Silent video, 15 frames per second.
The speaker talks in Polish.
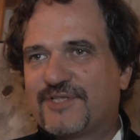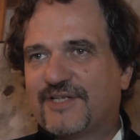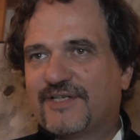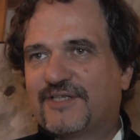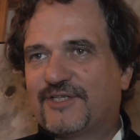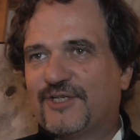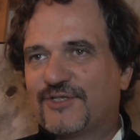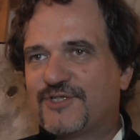
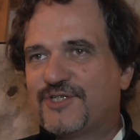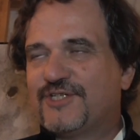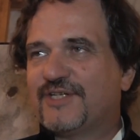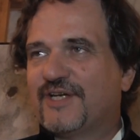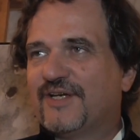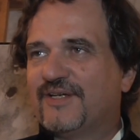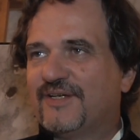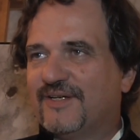się, kto
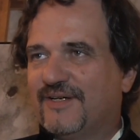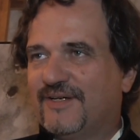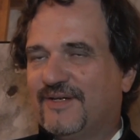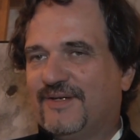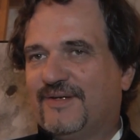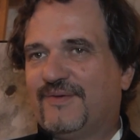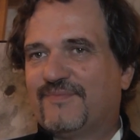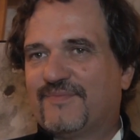dzisiaj
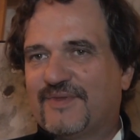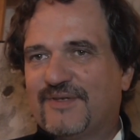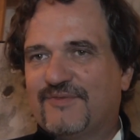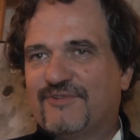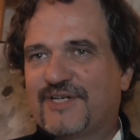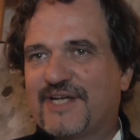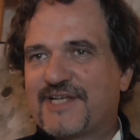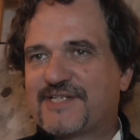
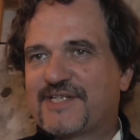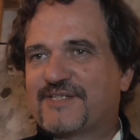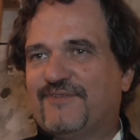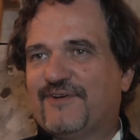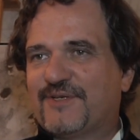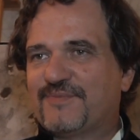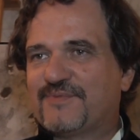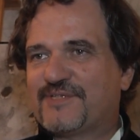wyraża
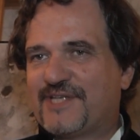swoim